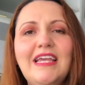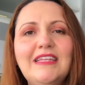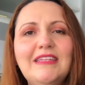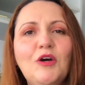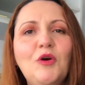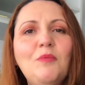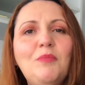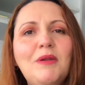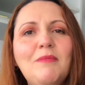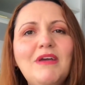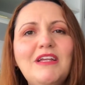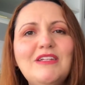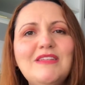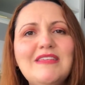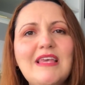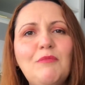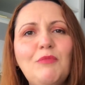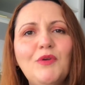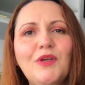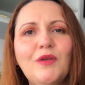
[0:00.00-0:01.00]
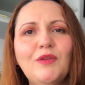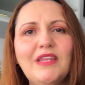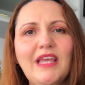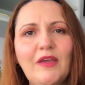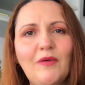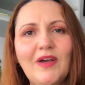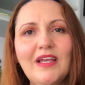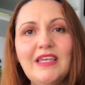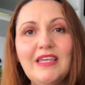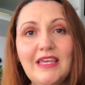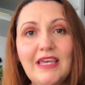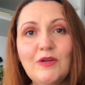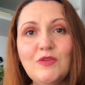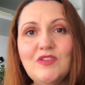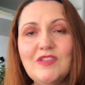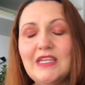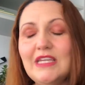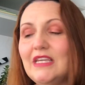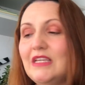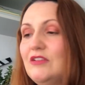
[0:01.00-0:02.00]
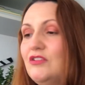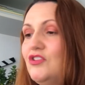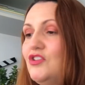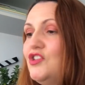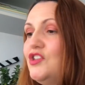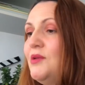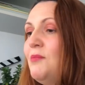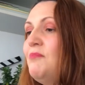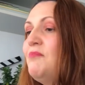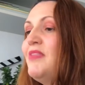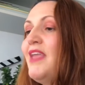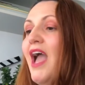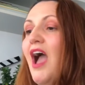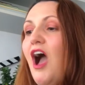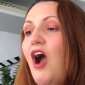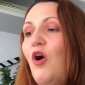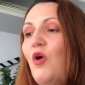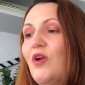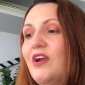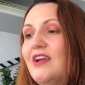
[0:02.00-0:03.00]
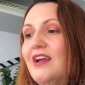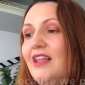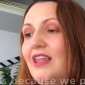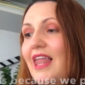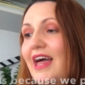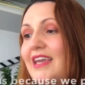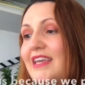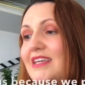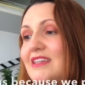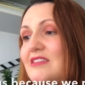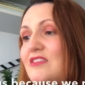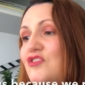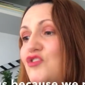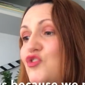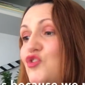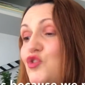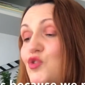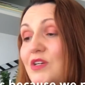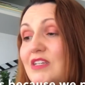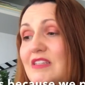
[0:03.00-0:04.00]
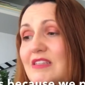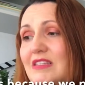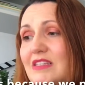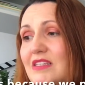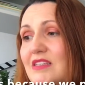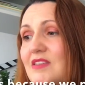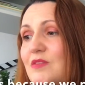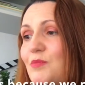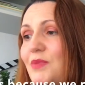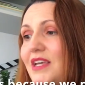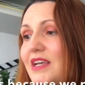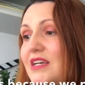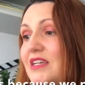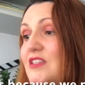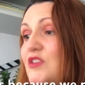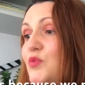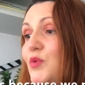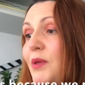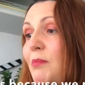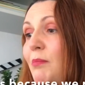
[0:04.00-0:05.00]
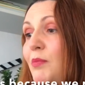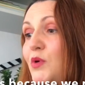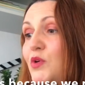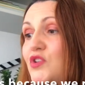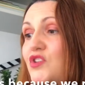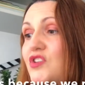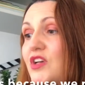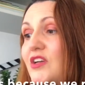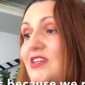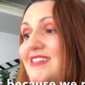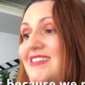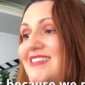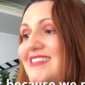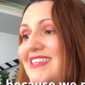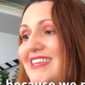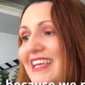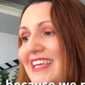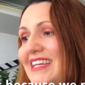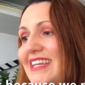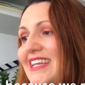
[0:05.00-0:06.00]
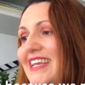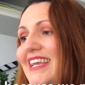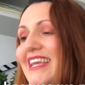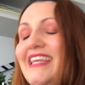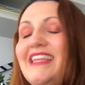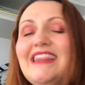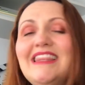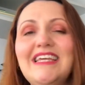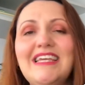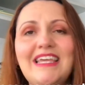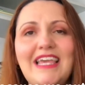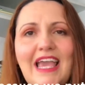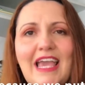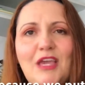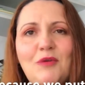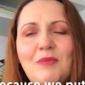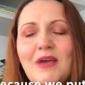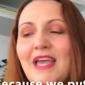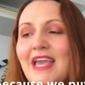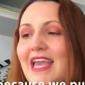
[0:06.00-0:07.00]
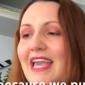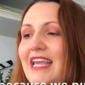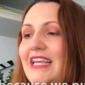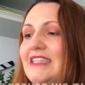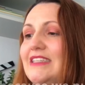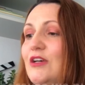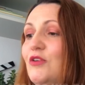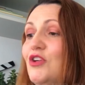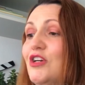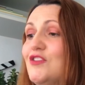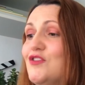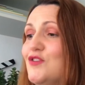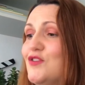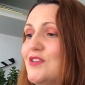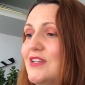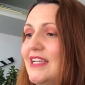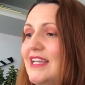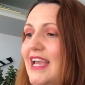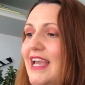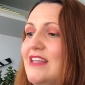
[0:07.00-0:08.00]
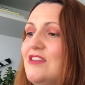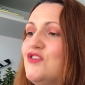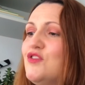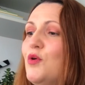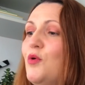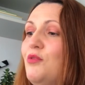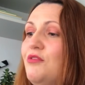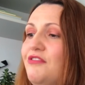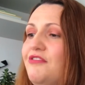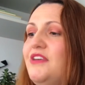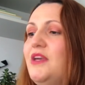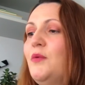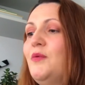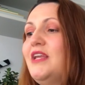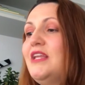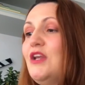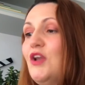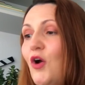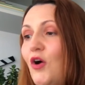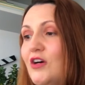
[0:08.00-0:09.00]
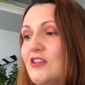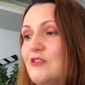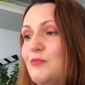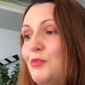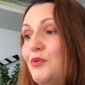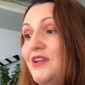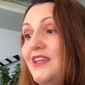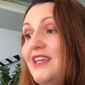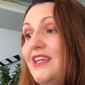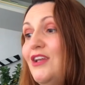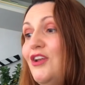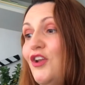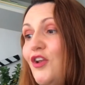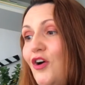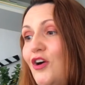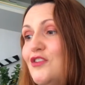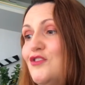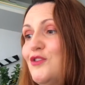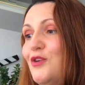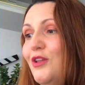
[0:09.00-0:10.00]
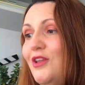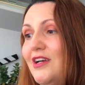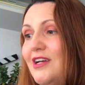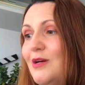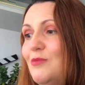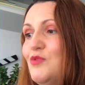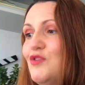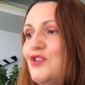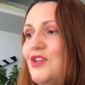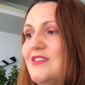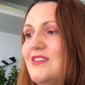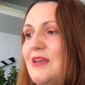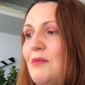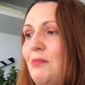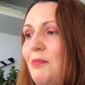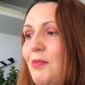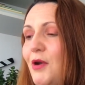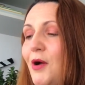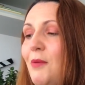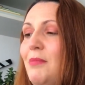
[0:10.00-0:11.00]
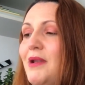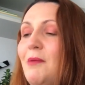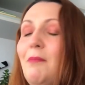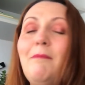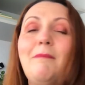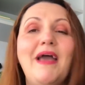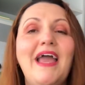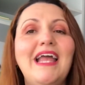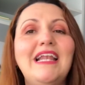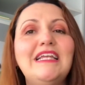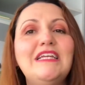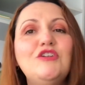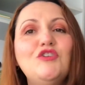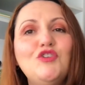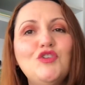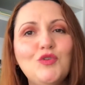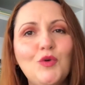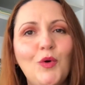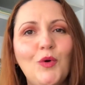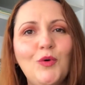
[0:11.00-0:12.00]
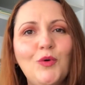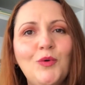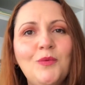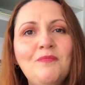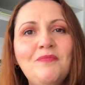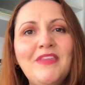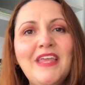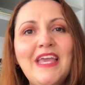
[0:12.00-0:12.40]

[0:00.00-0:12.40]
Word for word: Então, o primeiro exemplo que eu tenho aqui é o seguinte: Our clients trust us because we put our skin in the game. Então, nossos clientes confiam em nós porque nós colocamos nossa própria pele em jogo.